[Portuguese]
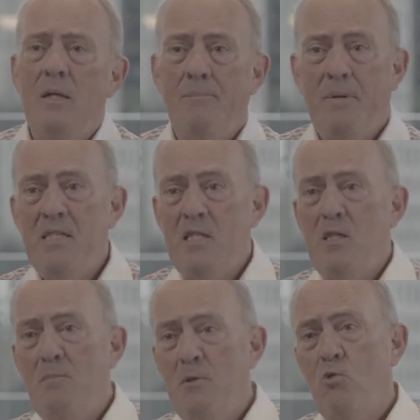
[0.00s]
Mas
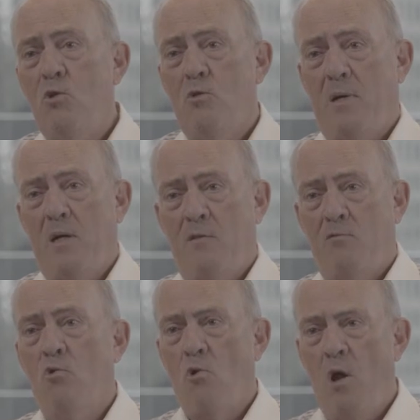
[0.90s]
essas pessoas
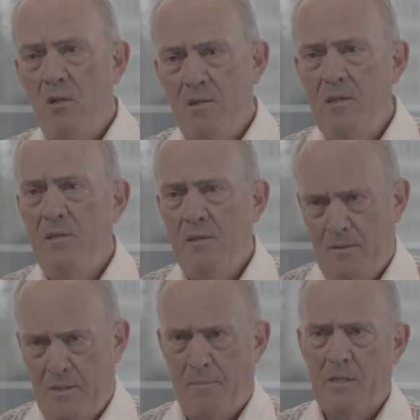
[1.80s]
pagavam o royalty
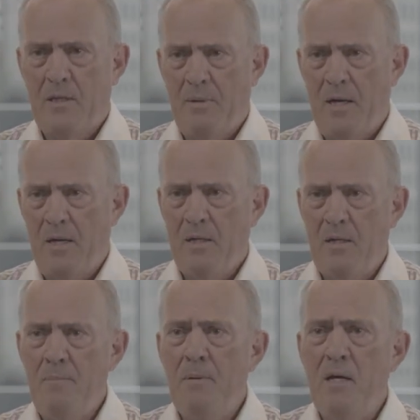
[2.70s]
da, da, marca
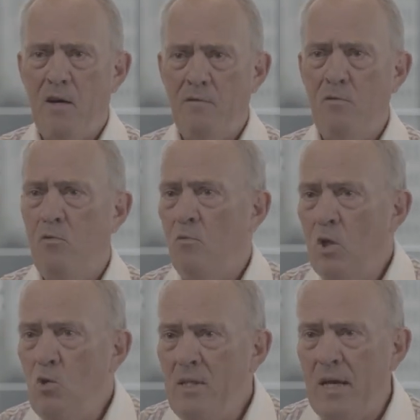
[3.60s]
e pagavam uma
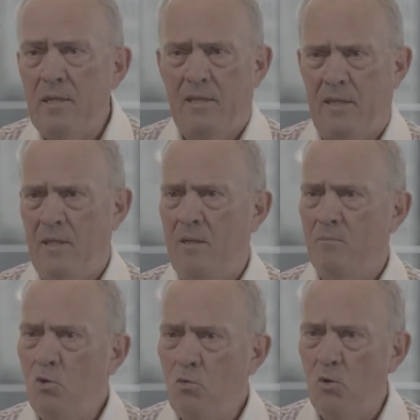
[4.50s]
anuidade, que era
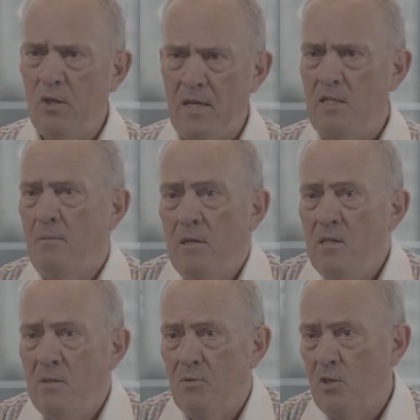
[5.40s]
muito modesta,
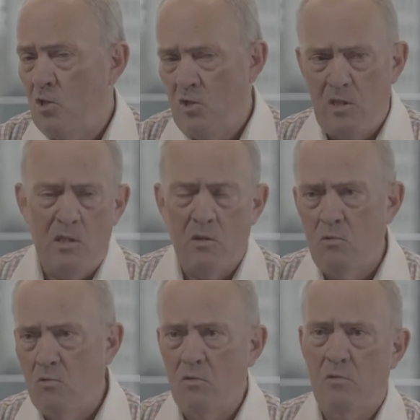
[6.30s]
mas porque a gente tinha
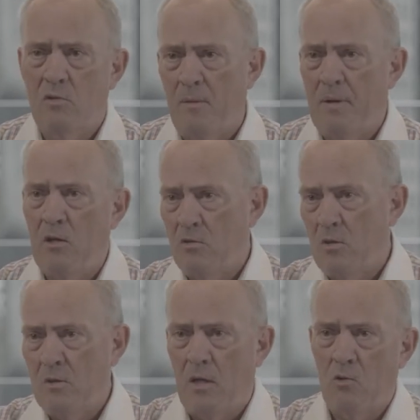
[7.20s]
algum trabalho,
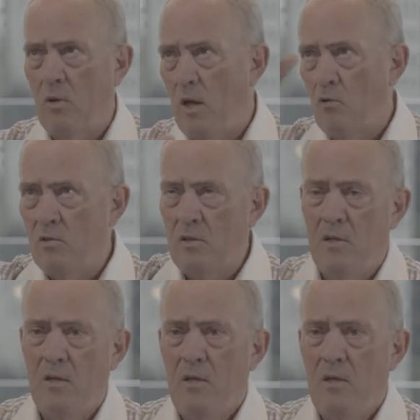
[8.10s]
eh, aluguel de.